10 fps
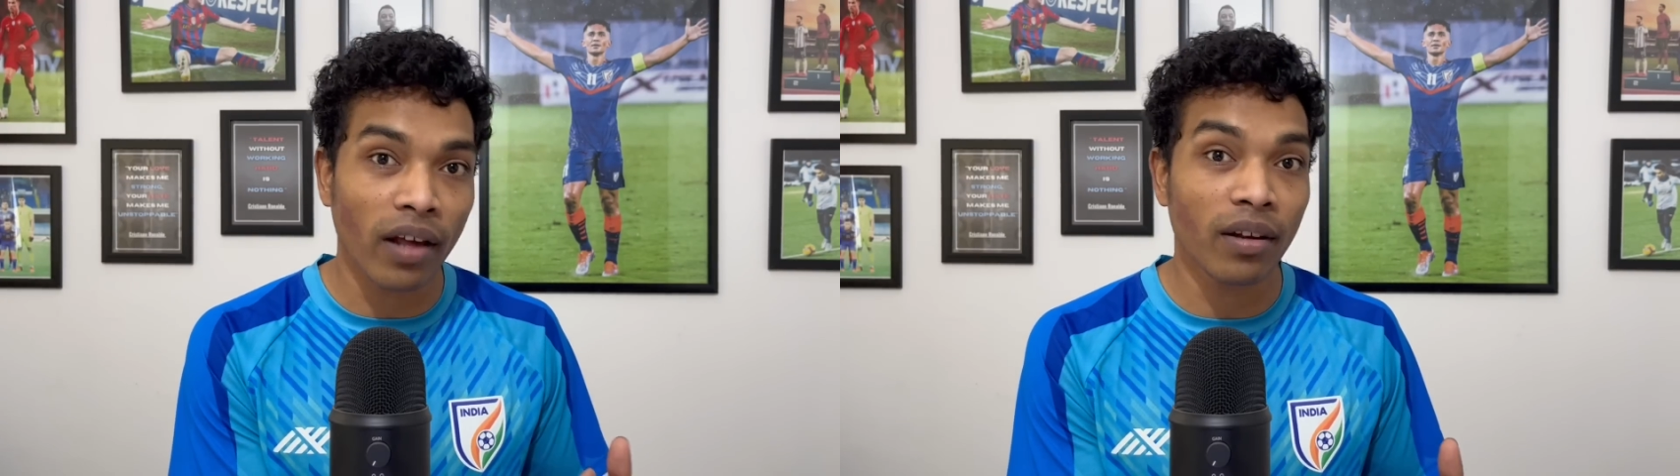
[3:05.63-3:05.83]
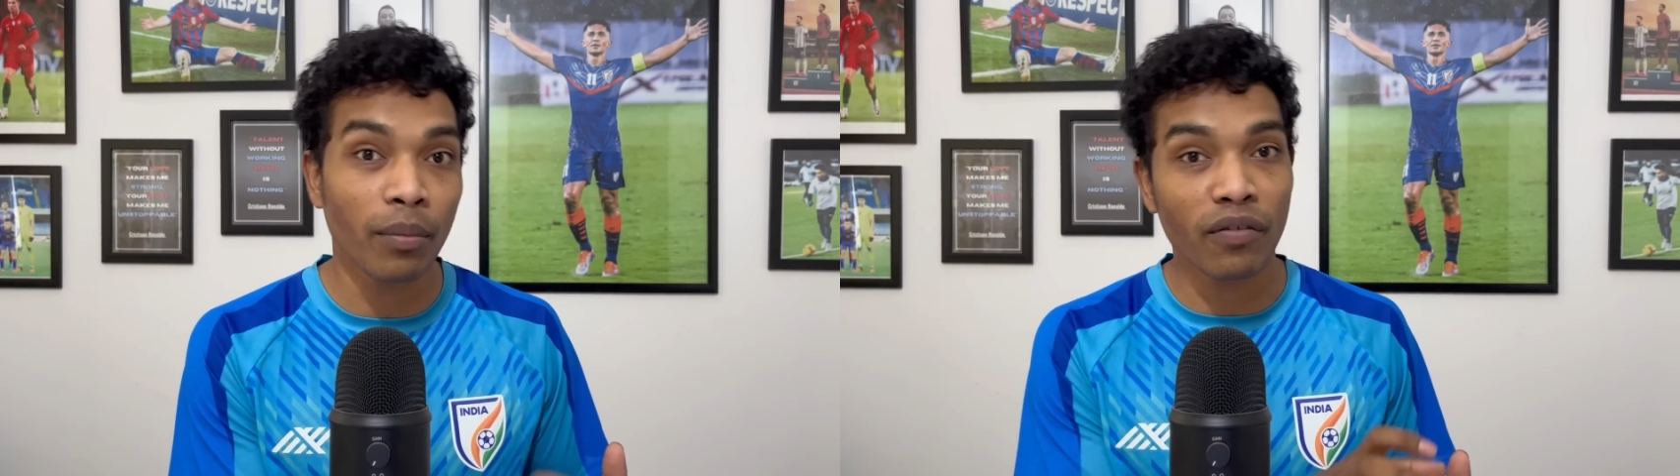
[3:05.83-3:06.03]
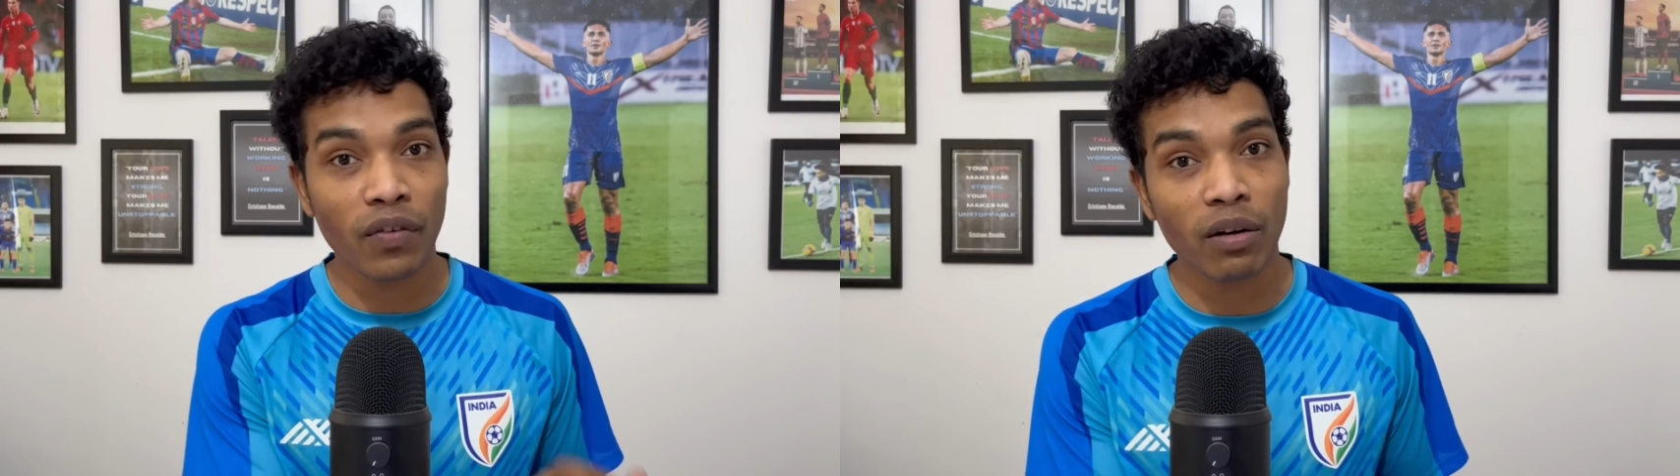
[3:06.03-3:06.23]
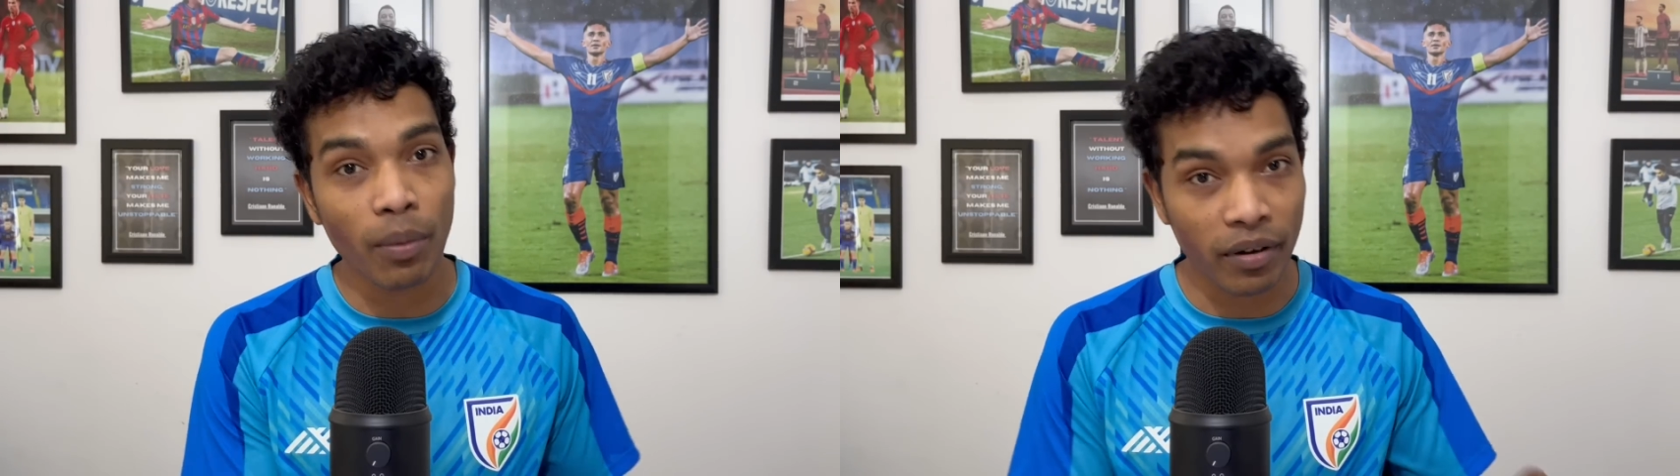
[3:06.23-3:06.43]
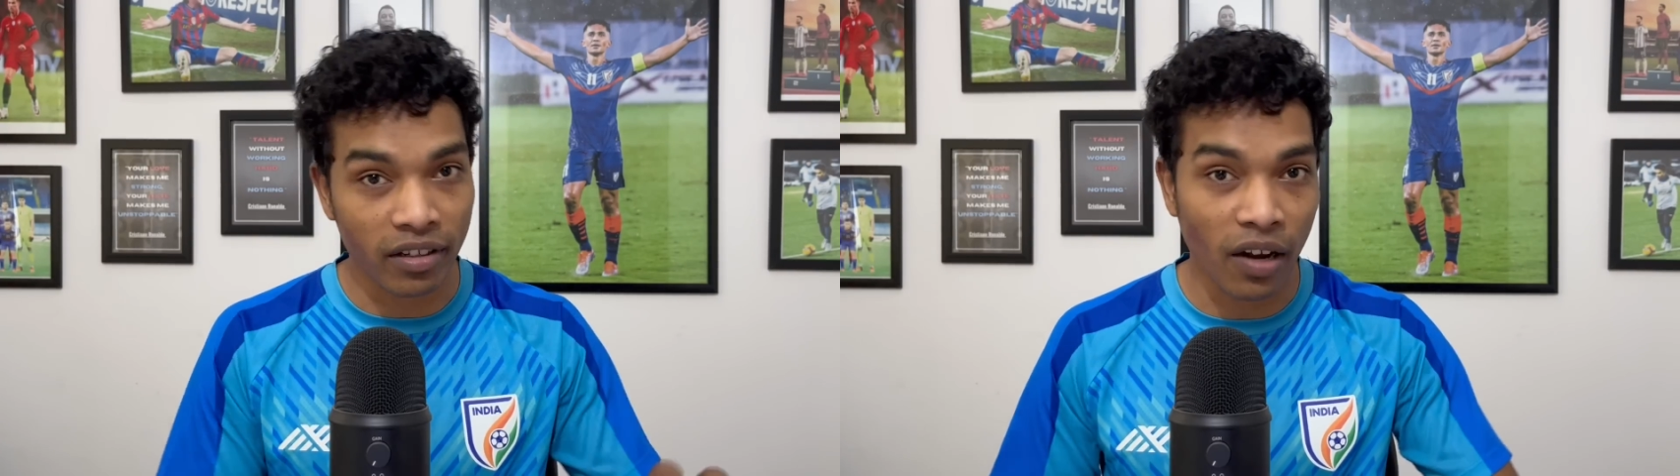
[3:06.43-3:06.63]
सा मिडफील्ड में
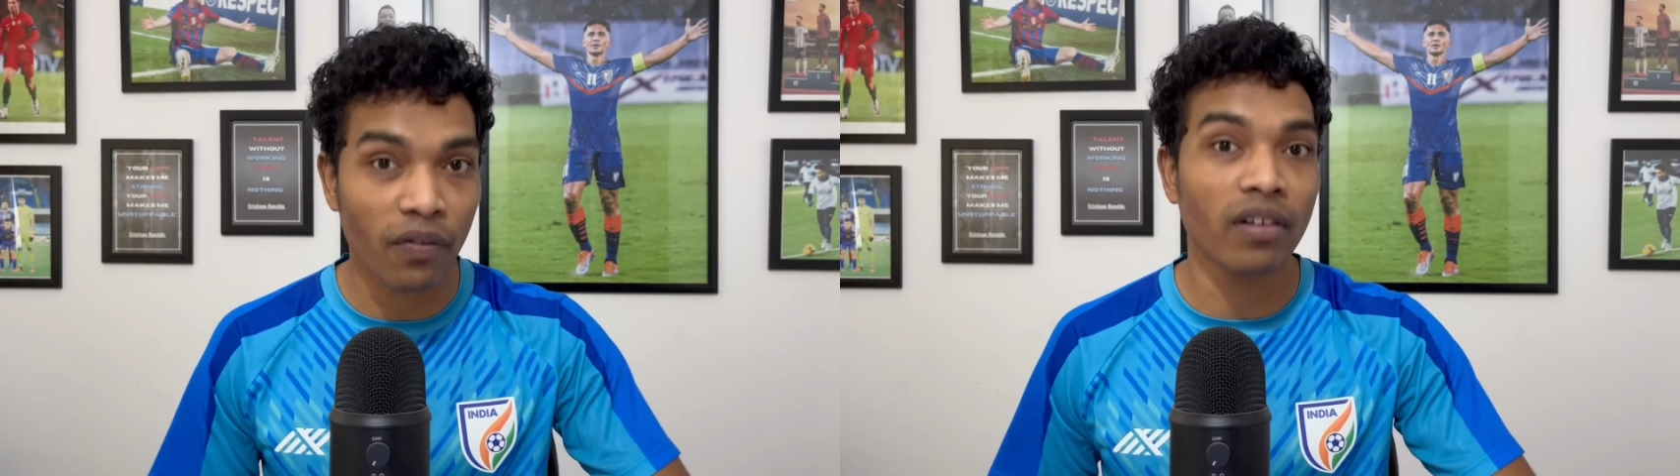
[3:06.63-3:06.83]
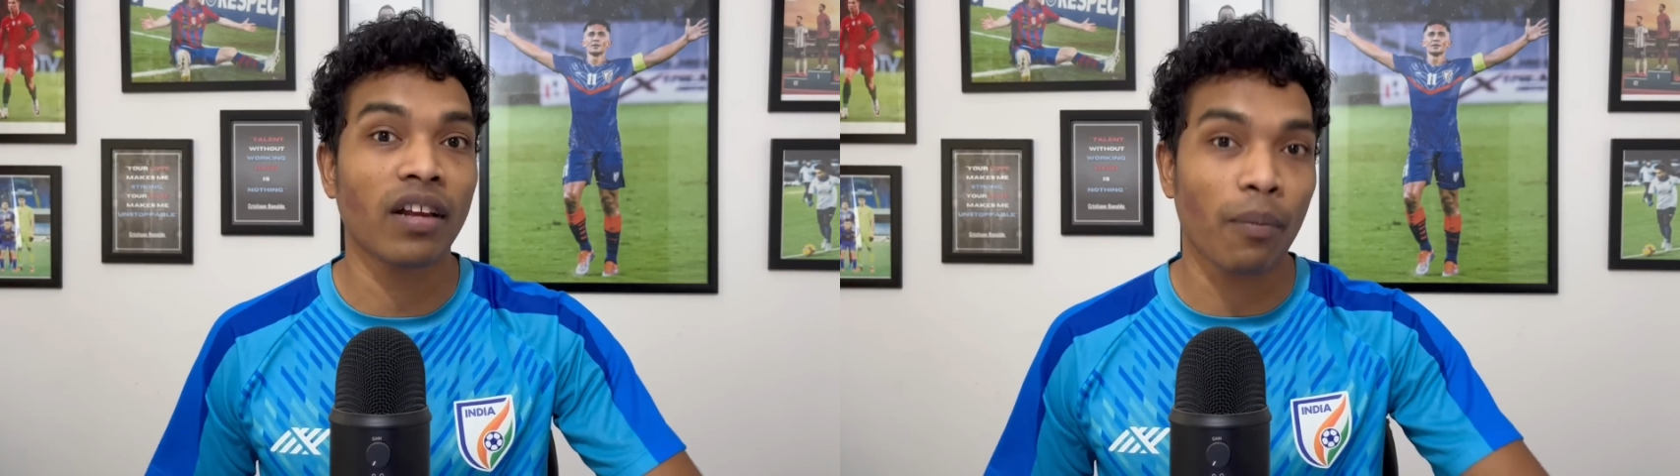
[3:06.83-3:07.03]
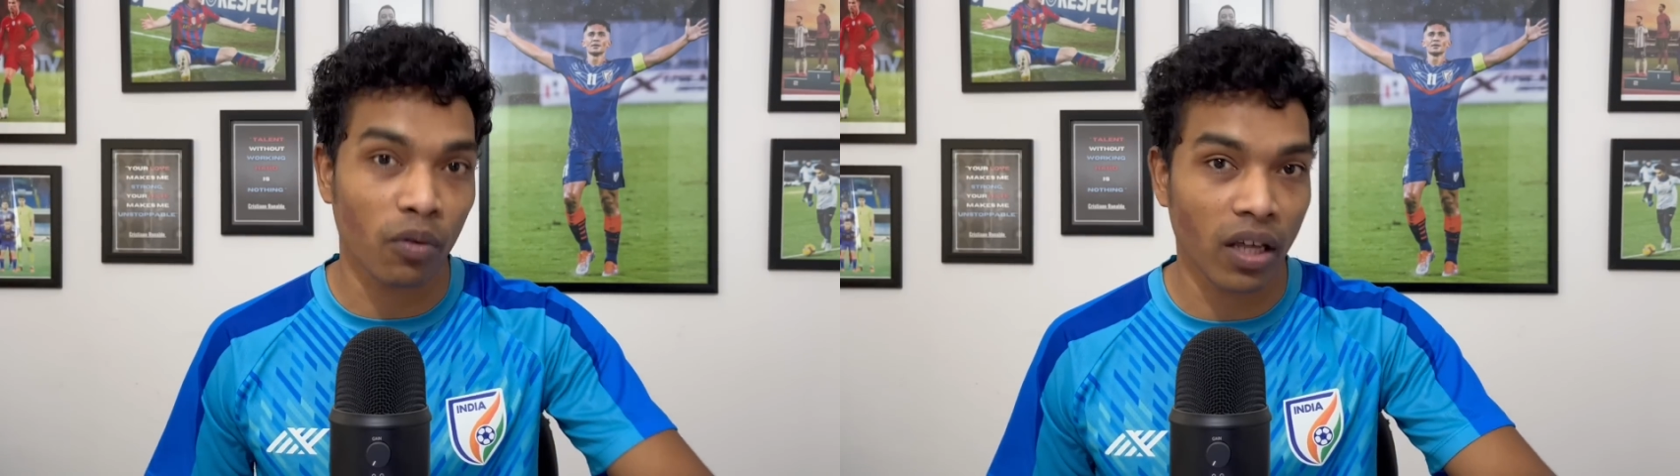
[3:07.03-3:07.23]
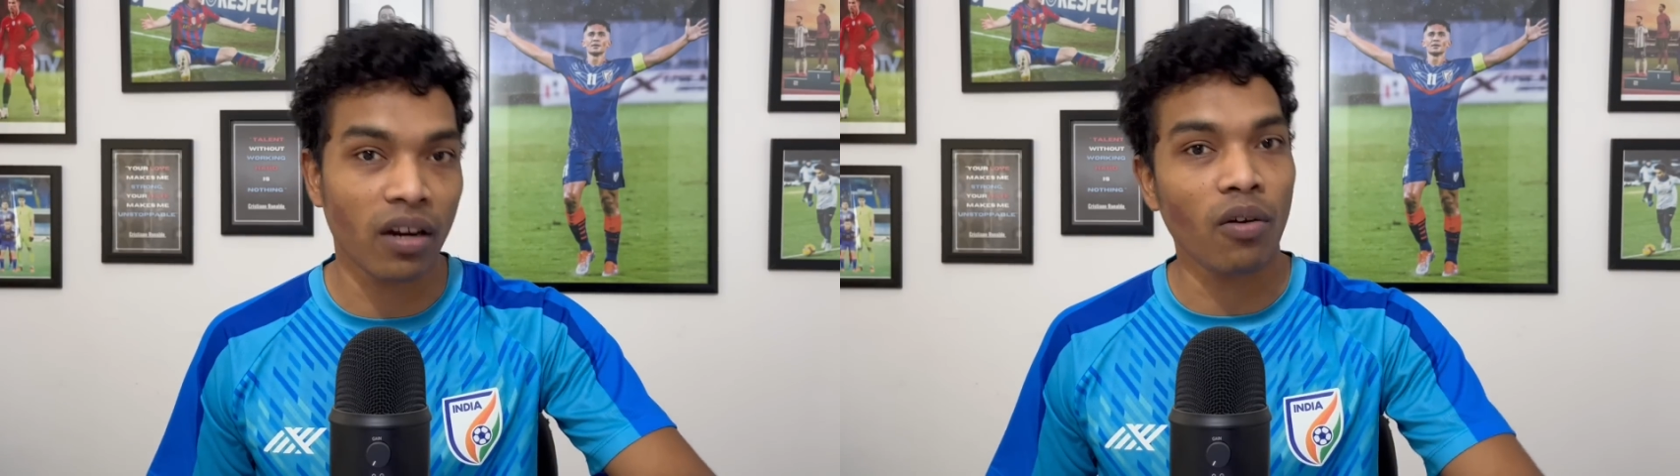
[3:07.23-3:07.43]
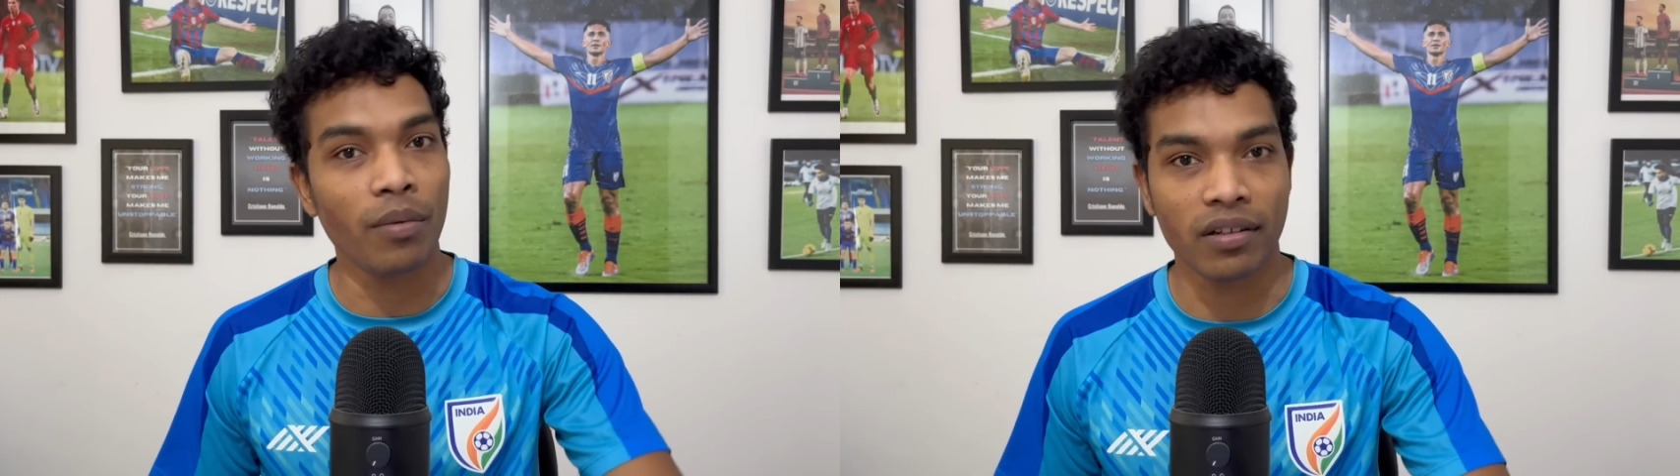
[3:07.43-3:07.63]
मसला फिर से आपको देखने
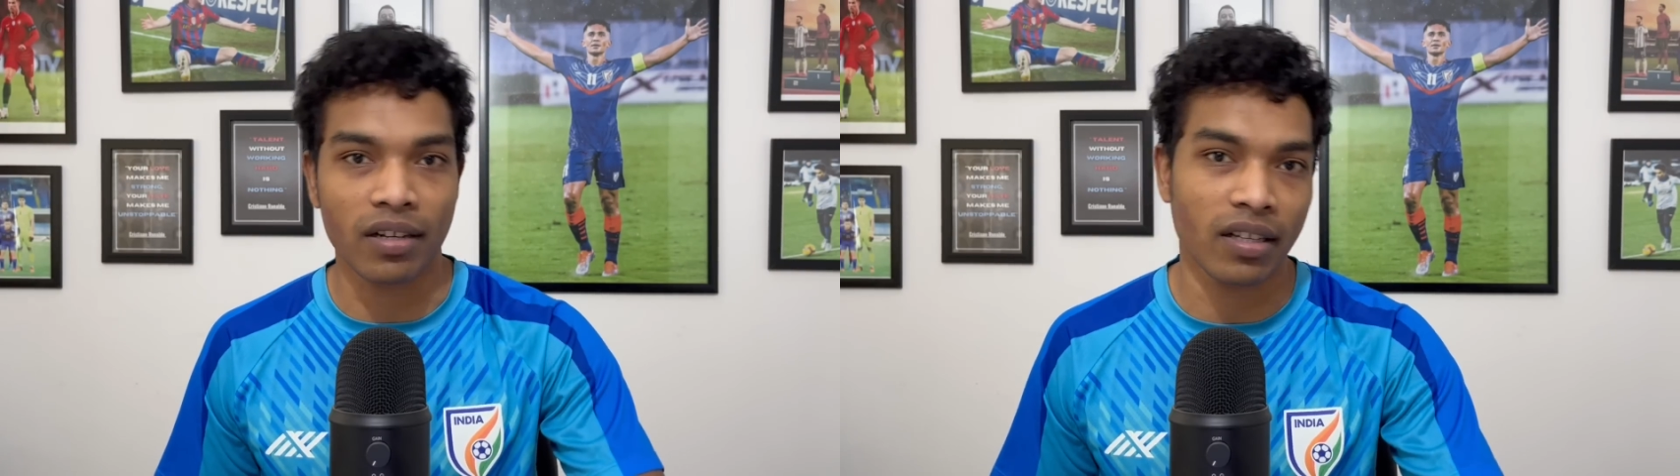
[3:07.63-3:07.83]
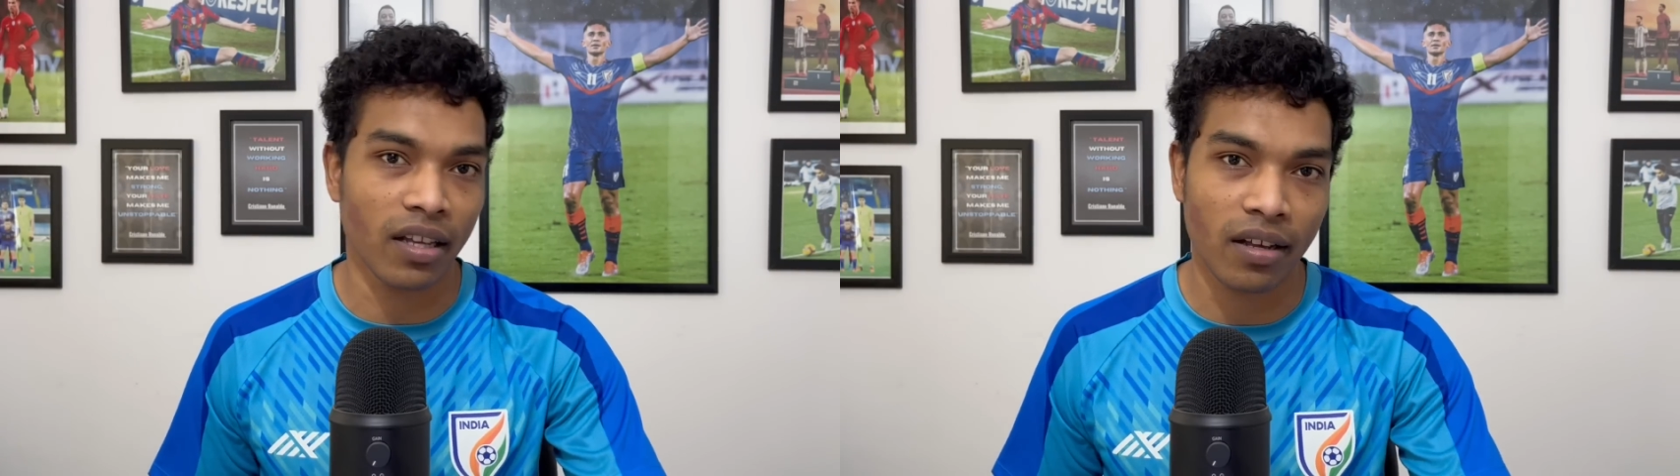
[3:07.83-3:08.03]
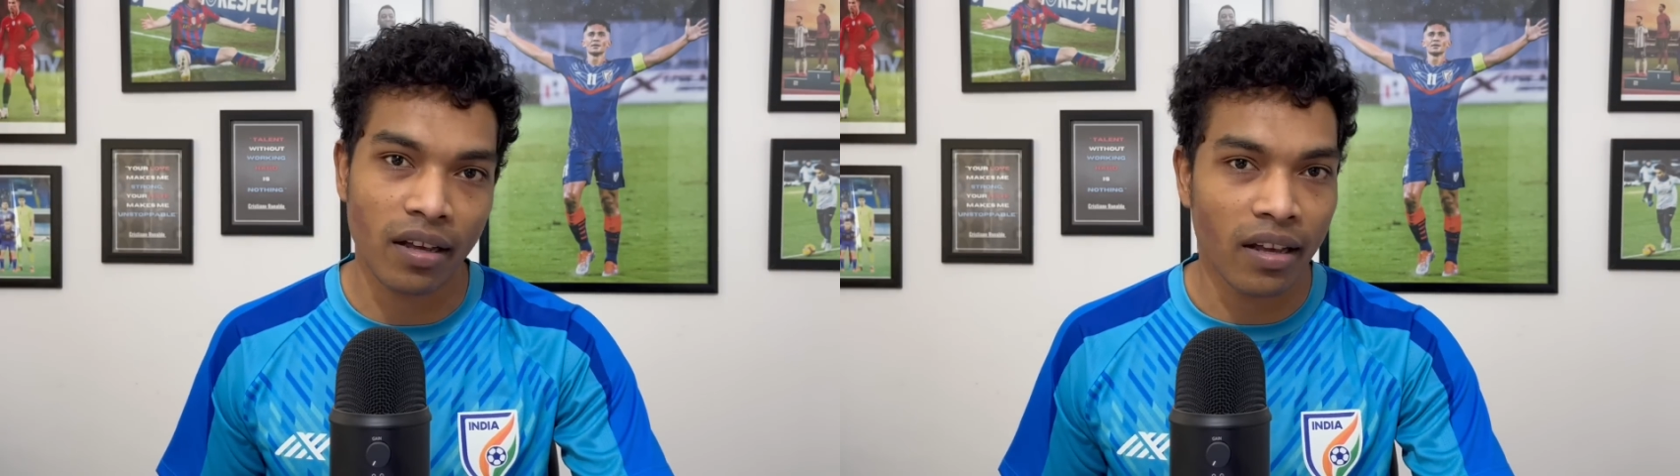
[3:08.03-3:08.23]
को मिल सकता है